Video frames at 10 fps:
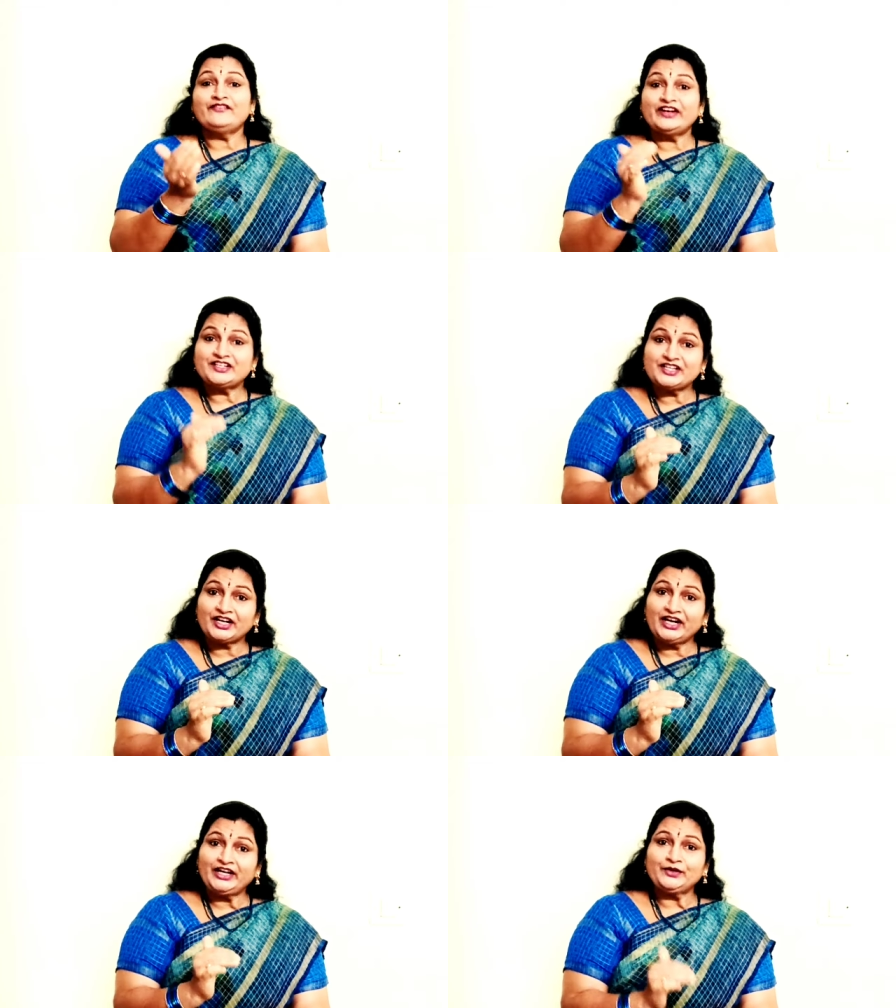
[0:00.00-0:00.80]

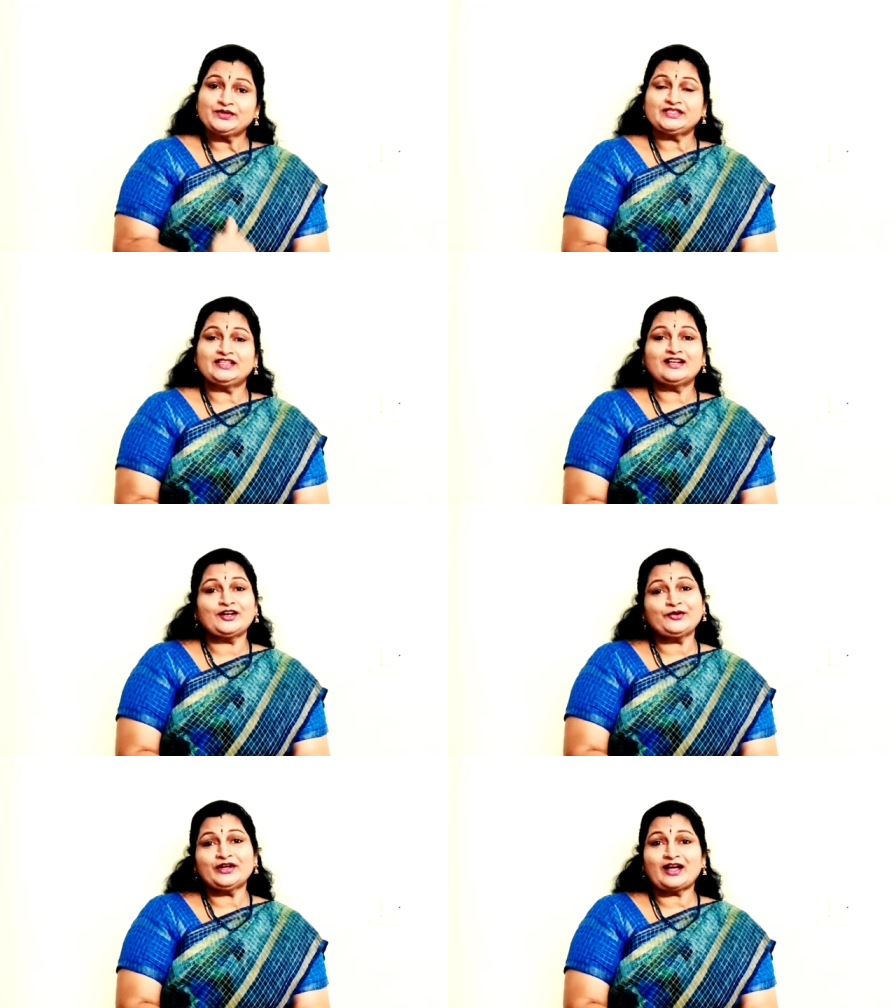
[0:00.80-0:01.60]
ఫినిషింగ్ నీట్గా వస్తుంది
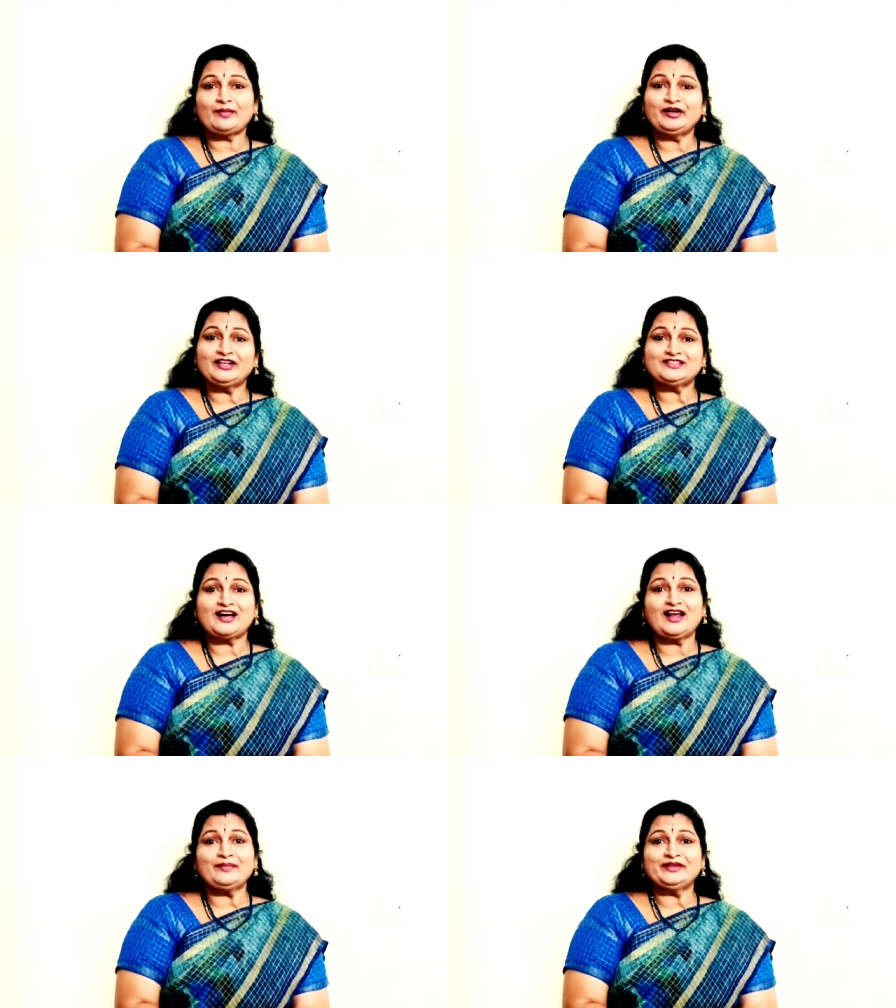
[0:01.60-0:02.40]
నన్ను కూడా కామెంట్లో
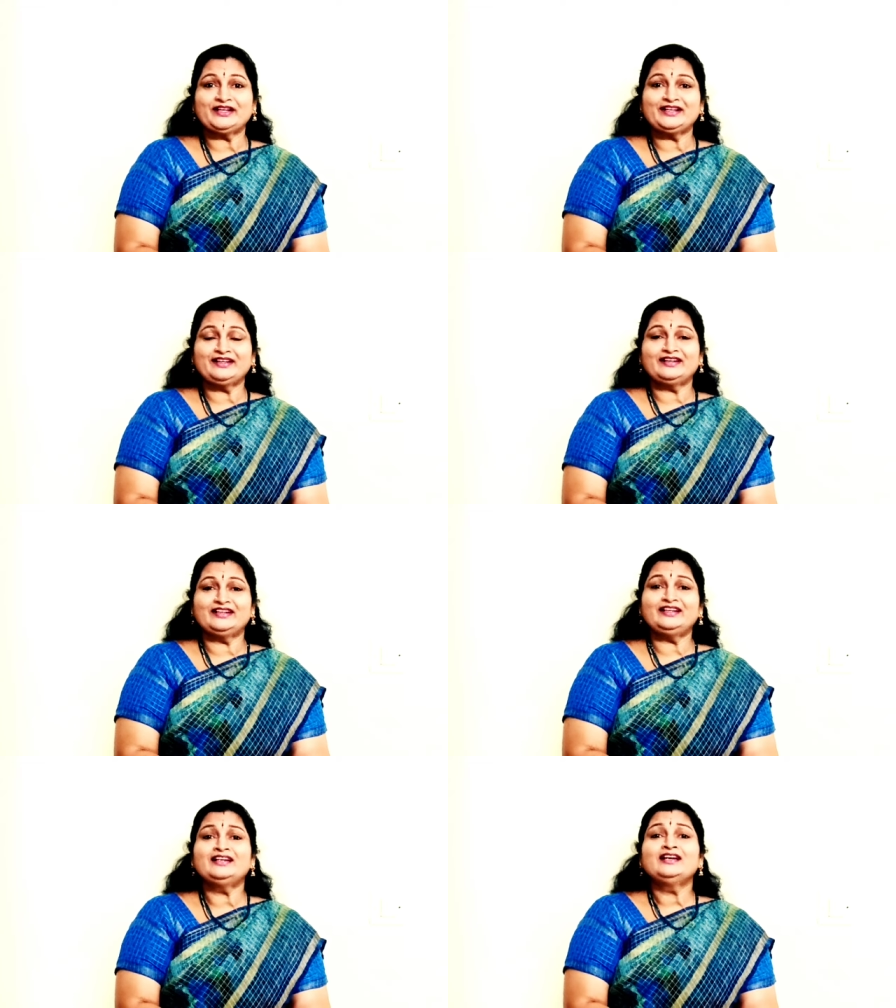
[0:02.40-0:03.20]
చాలామంది అడిగిరండి